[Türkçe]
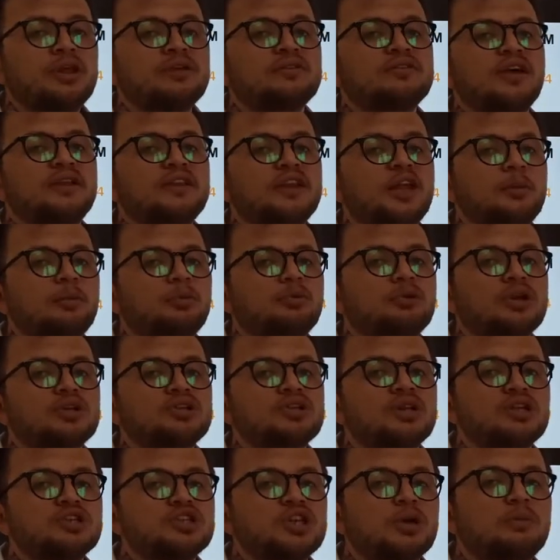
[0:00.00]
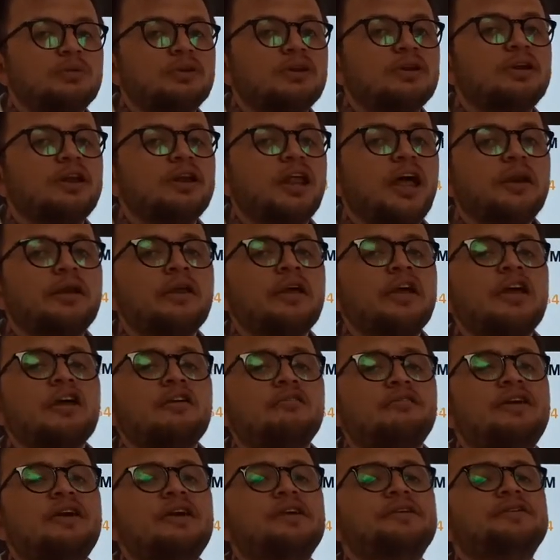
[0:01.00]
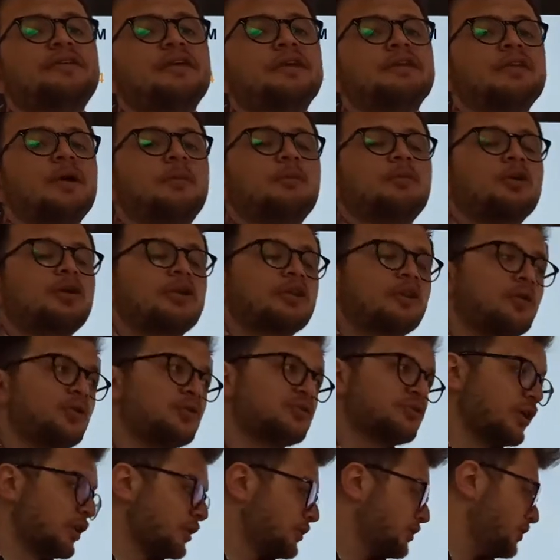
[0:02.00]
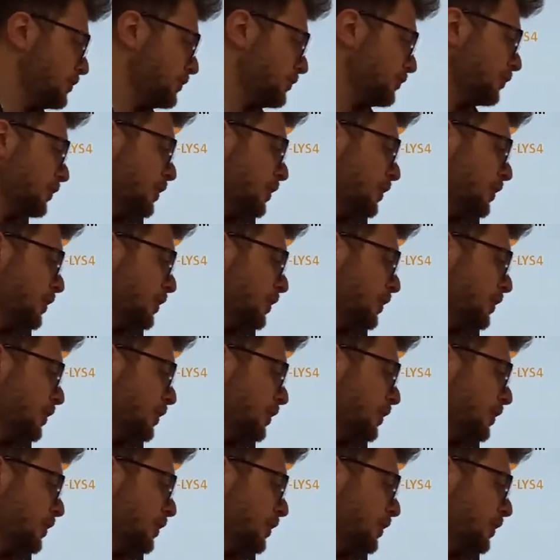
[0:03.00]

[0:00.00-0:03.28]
insanlar burada çalışabilirler ve istihdam oranı da yüksektir.